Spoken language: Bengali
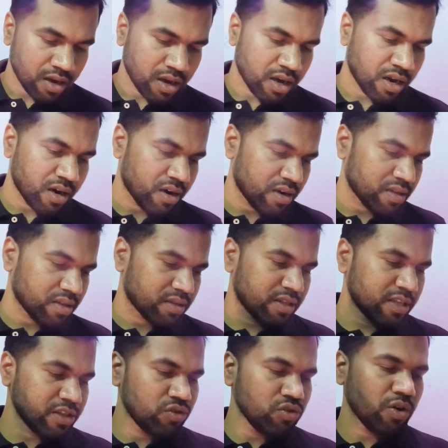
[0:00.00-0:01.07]
আর
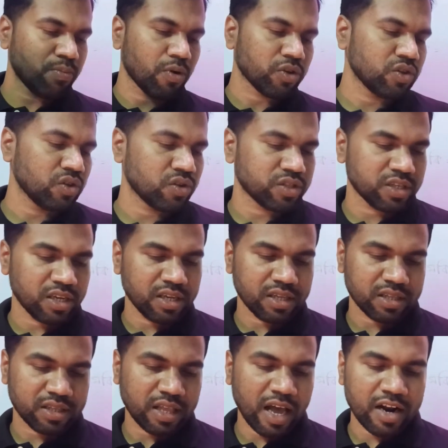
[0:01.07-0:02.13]
তৃতীয় প্রশ্ন হচ্ছে
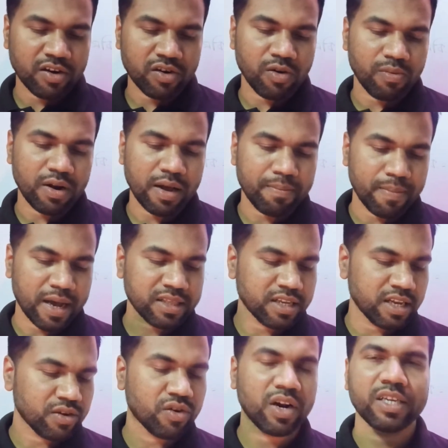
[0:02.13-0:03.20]
দান কবলা
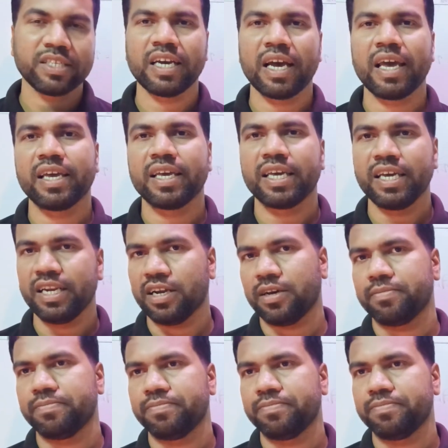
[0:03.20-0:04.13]
বাতিল করা যায় কি না